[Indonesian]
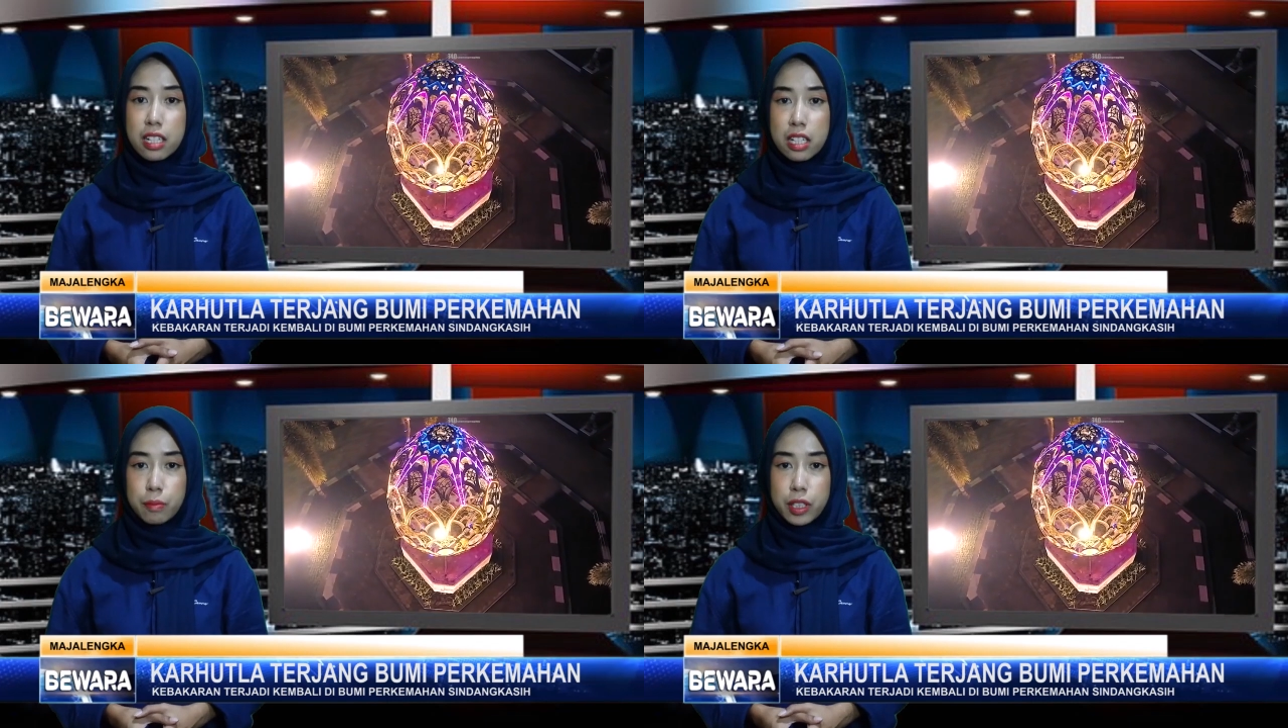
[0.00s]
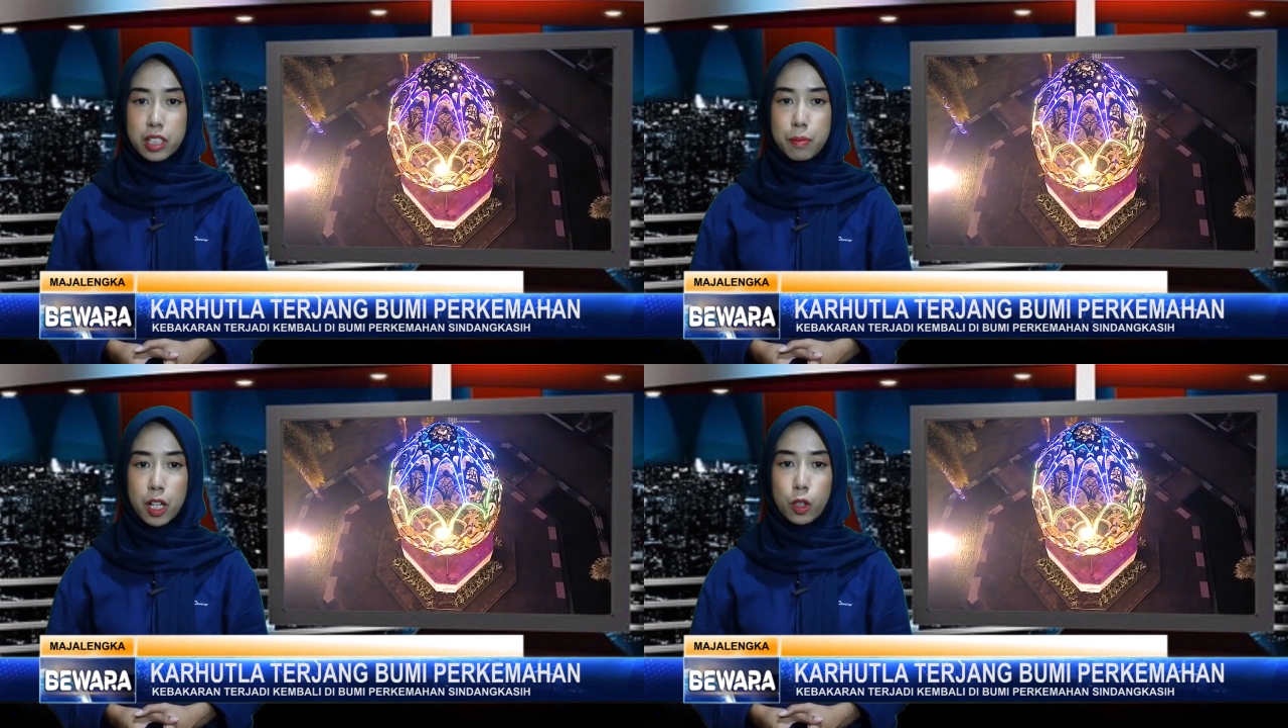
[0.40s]

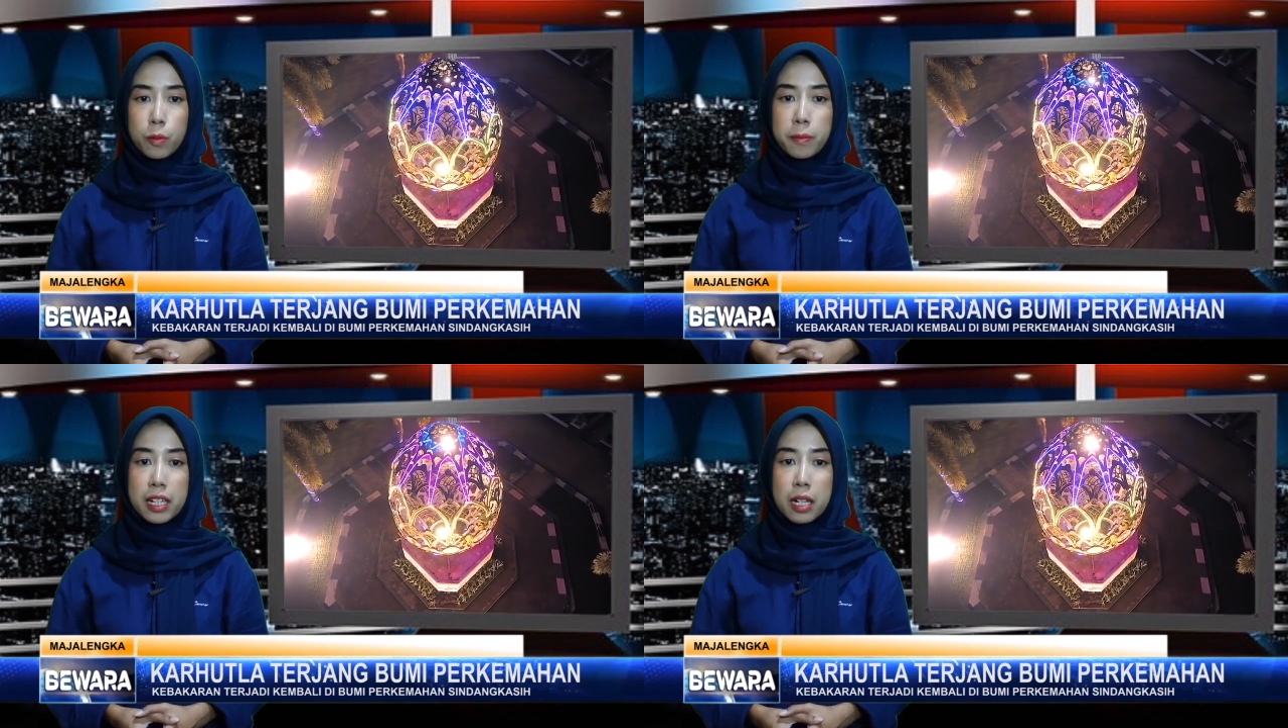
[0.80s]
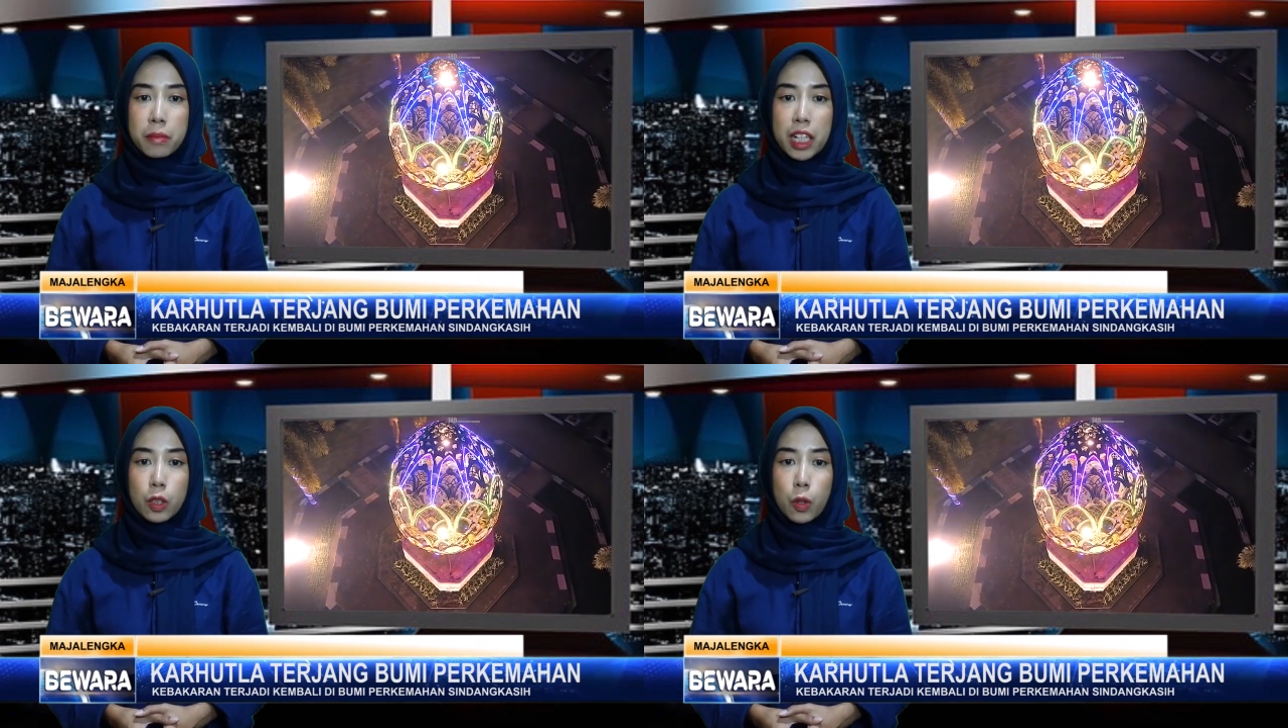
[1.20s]
berjibaku
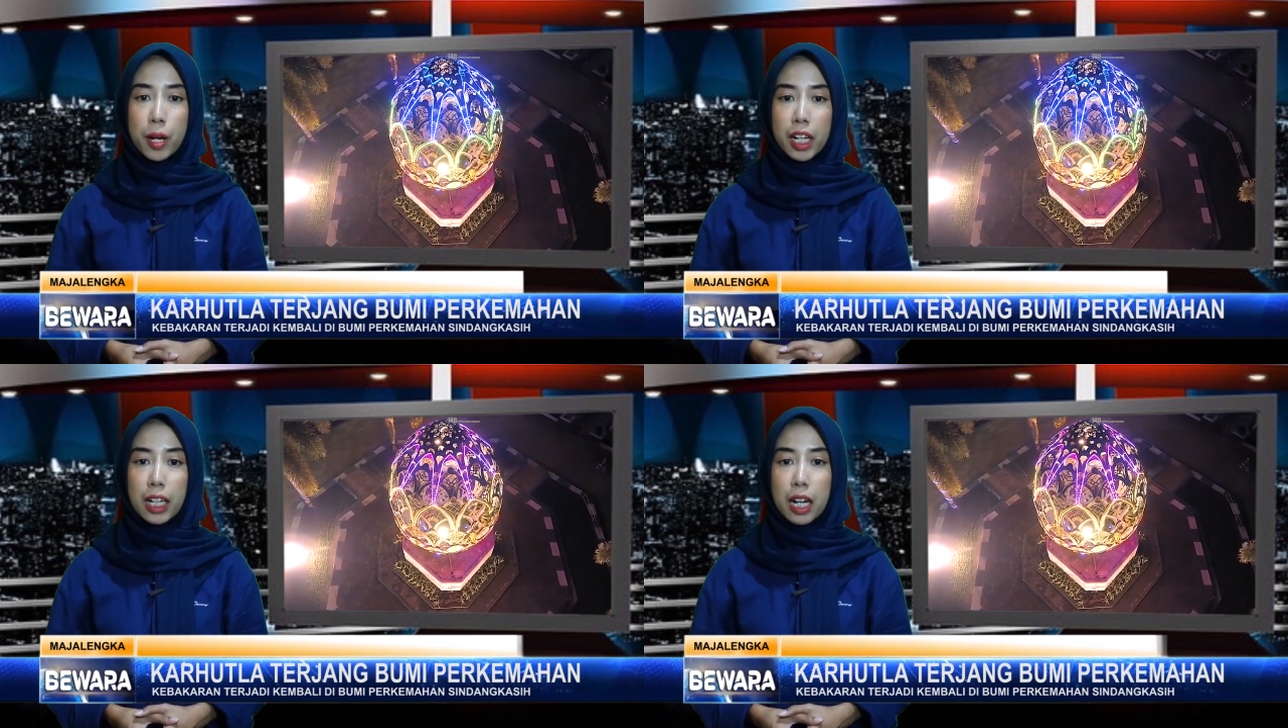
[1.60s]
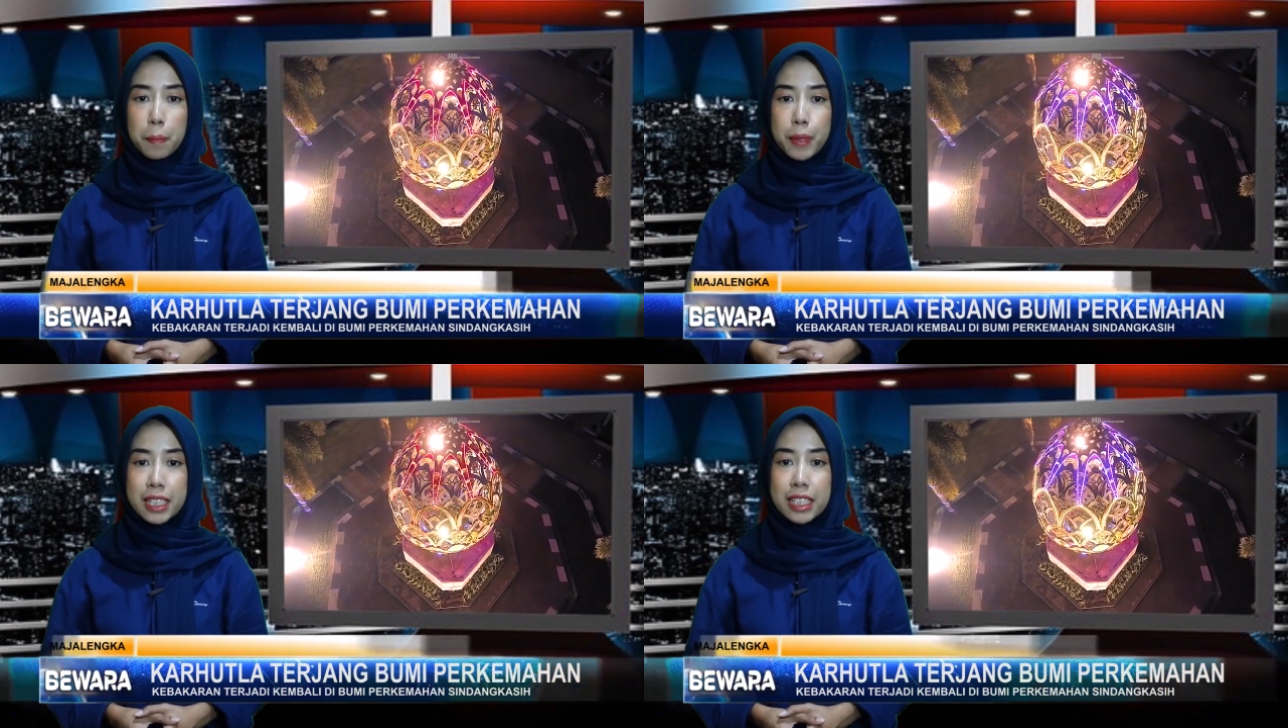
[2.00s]
memadamkan kobaran api
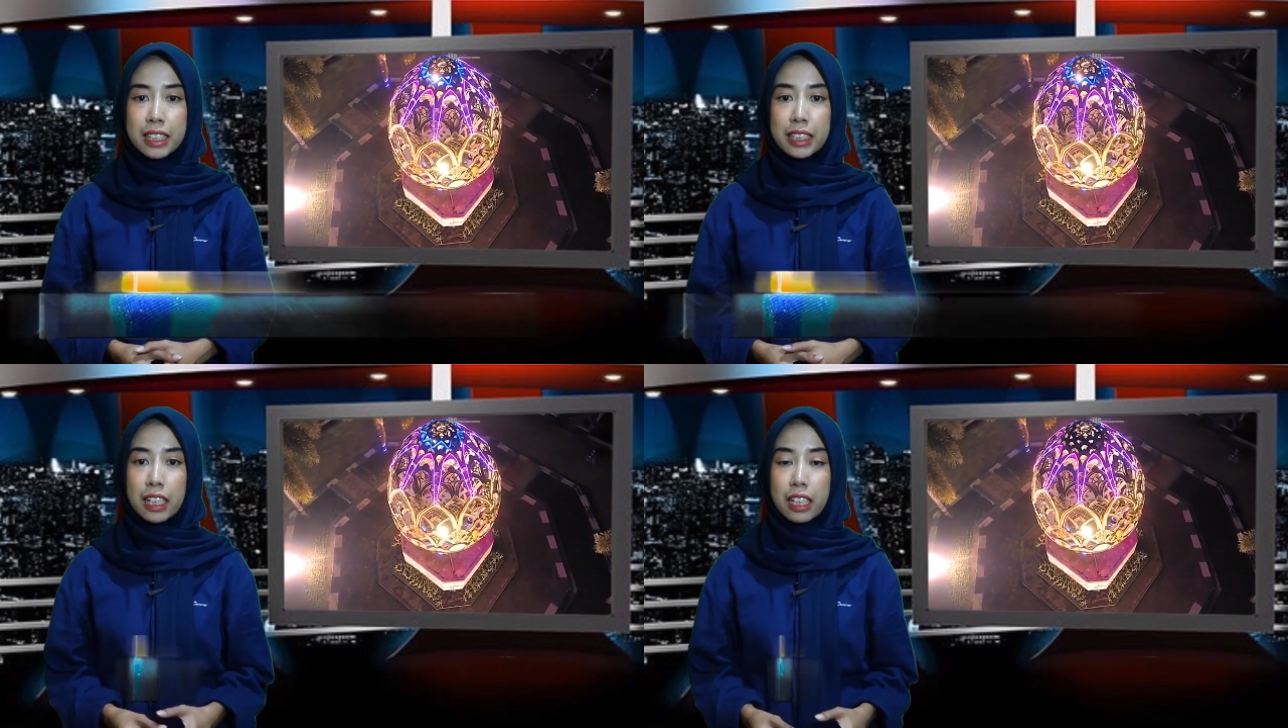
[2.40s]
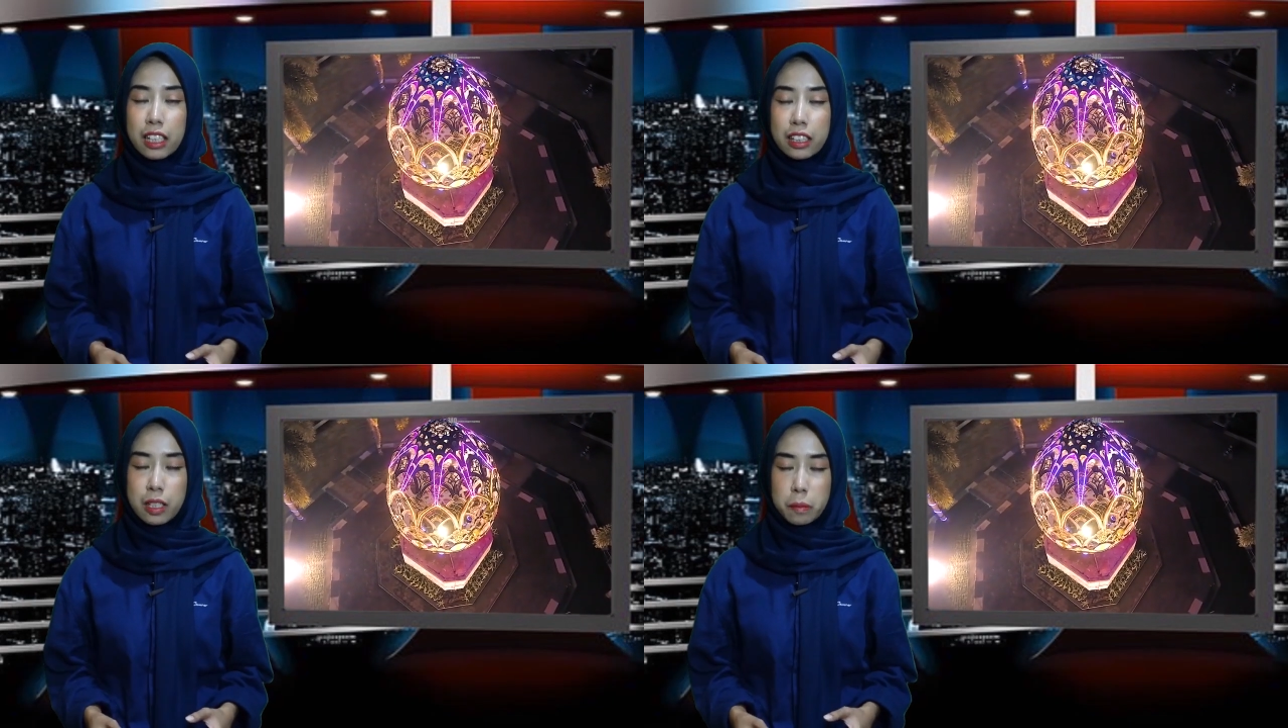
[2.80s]
dengan
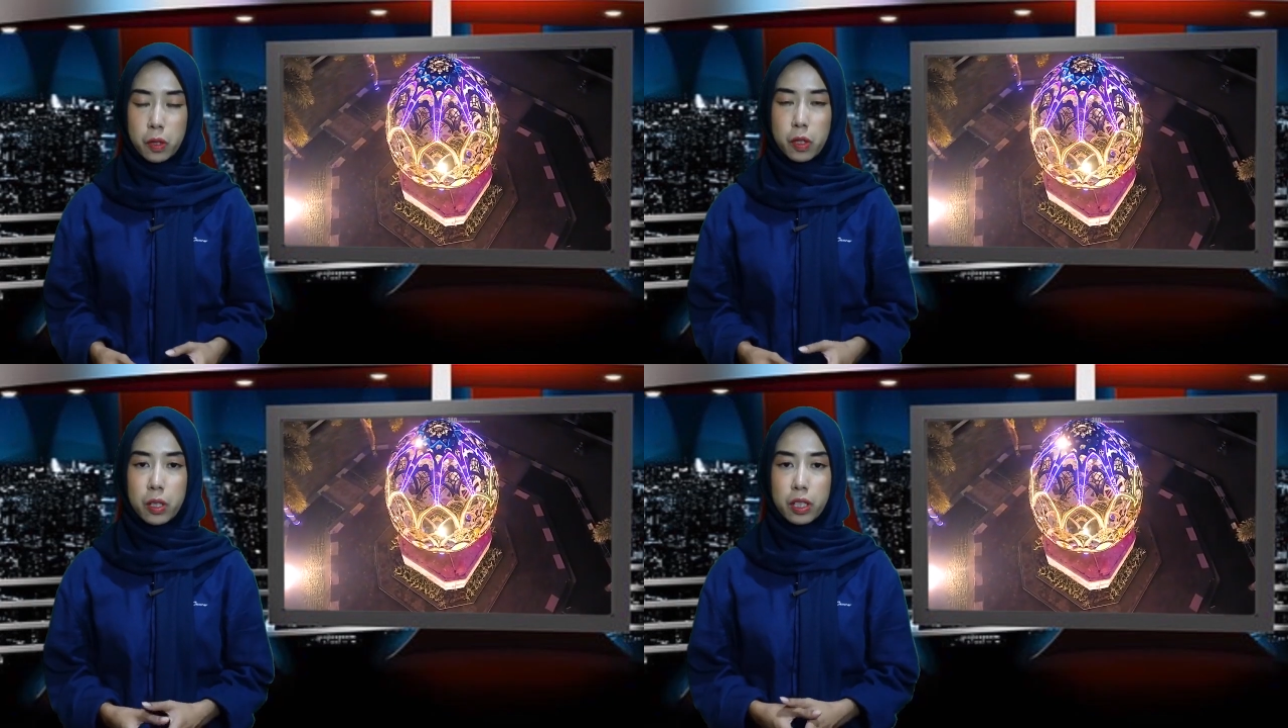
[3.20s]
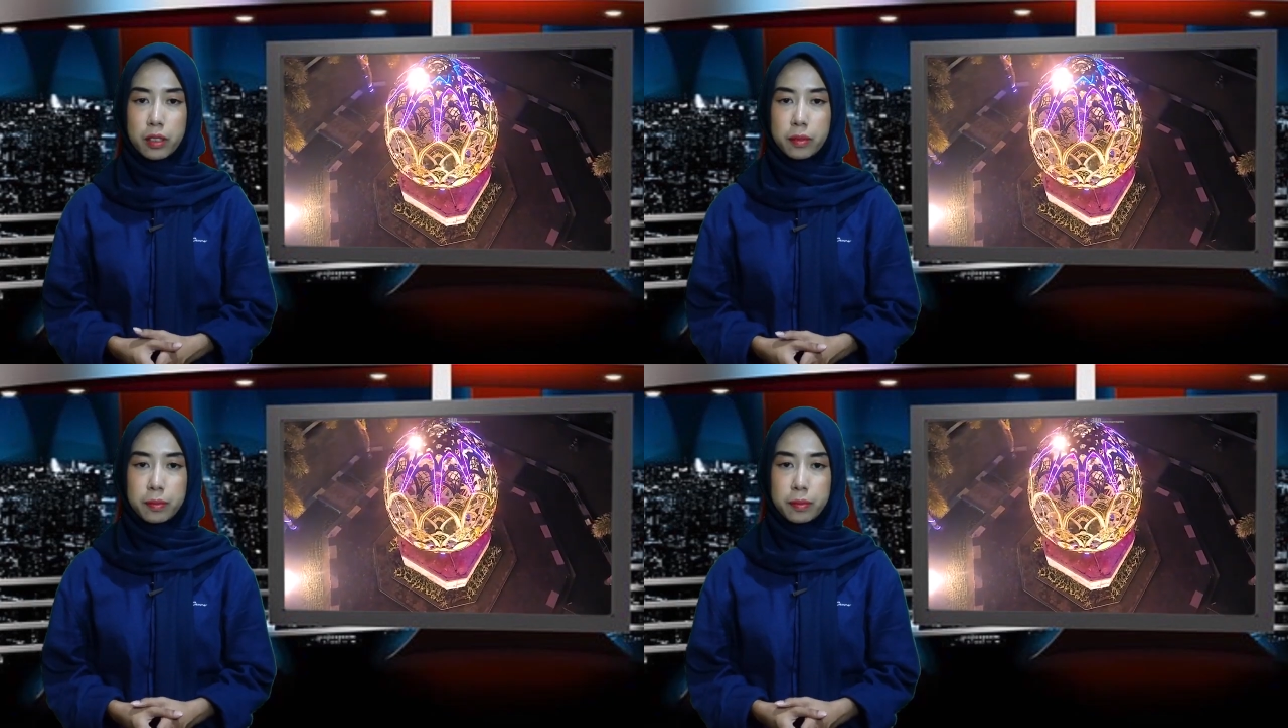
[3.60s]
ranting pohon.